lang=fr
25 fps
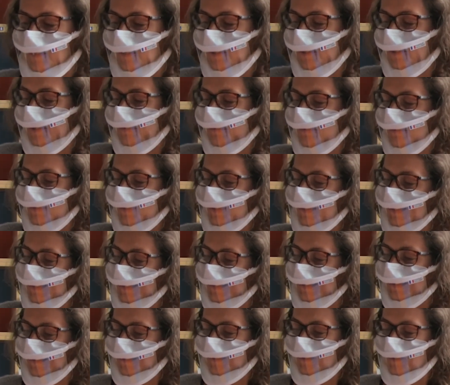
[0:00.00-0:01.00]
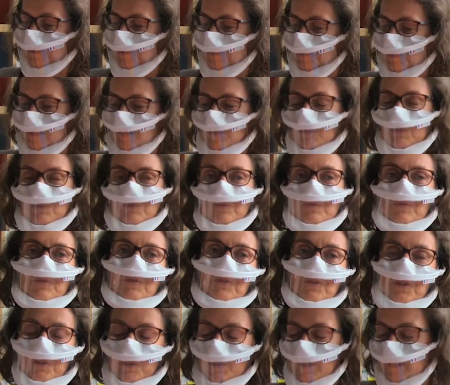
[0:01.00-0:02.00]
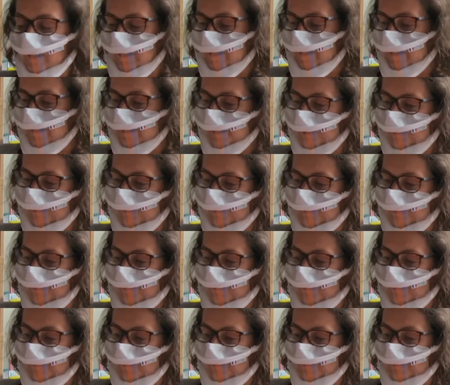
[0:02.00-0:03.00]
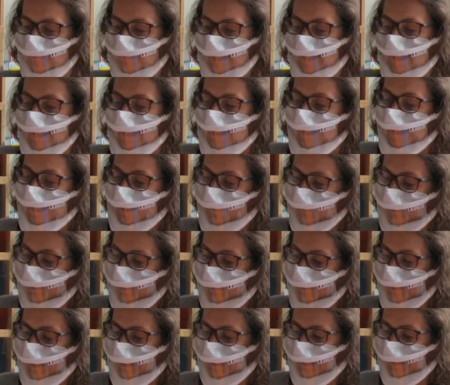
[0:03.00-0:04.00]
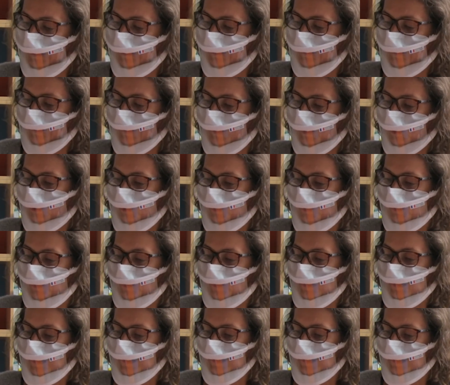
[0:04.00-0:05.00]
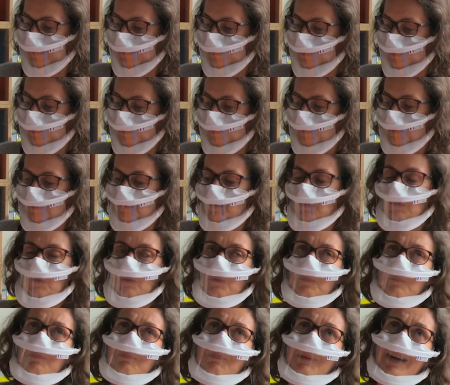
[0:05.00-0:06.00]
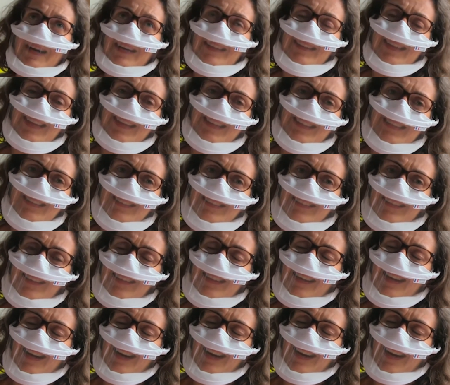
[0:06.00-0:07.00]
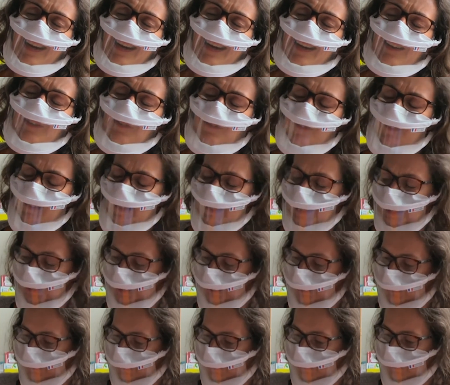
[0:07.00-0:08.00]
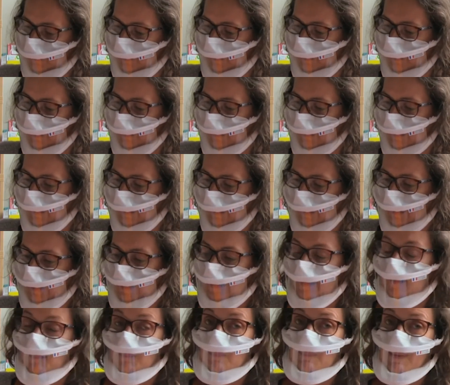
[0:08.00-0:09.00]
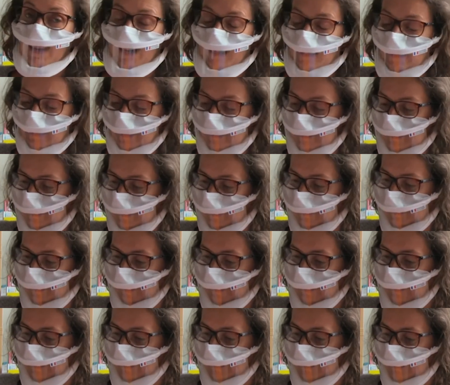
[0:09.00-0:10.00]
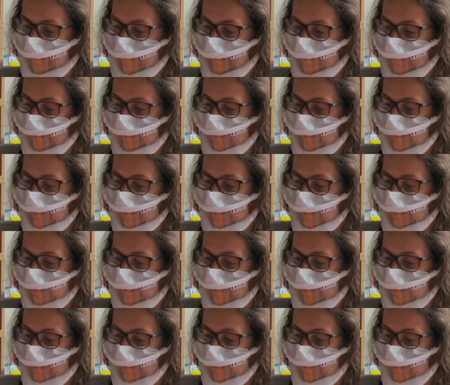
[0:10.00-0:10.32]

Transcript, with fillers: Que vous dire de mes nouveaux geôliers La famille Crétin est composée d'un couple d'une banalité affligeante. Marc et Séverine.